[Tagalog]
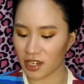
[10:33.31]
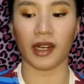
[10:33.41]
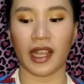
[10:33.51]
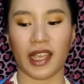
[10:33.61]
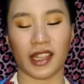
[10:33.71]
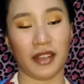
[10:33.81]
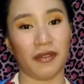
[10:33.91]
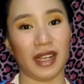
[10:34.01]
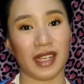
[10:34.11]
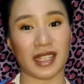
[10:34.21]

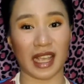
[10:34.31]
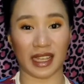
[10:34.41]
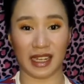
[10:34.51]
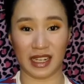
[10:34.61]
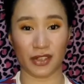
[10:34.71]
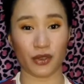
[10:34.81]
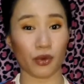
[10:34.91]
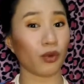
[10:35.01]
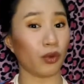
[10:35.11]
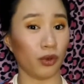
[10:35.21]
Negative lang sa akin is
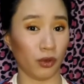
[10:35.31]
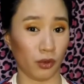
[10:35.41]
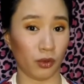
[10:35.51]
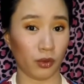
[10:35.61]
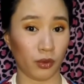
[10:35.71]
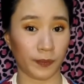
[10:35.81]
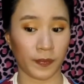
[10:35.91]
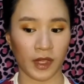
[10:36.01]
yung glue.